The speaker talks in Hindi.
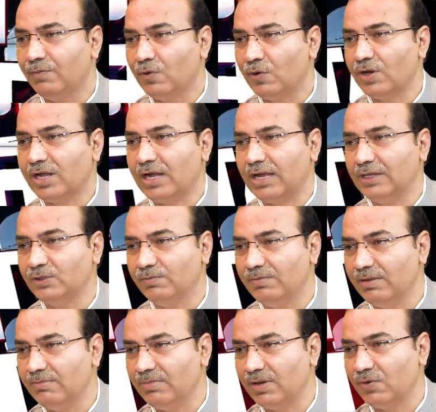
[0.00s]
बोर्ड का जो
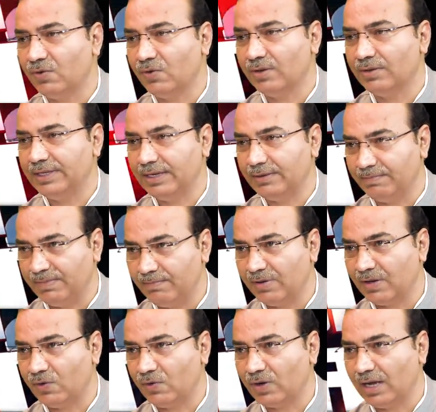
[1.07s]
मेंबर हो एक
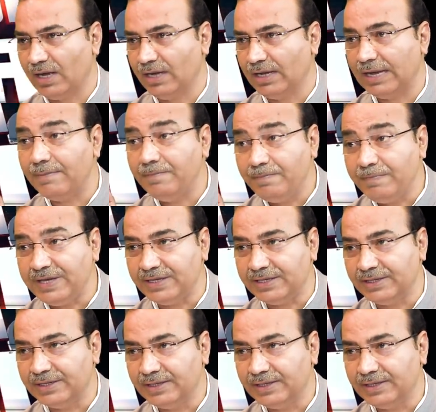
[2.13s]
मेंबर होगा एमपी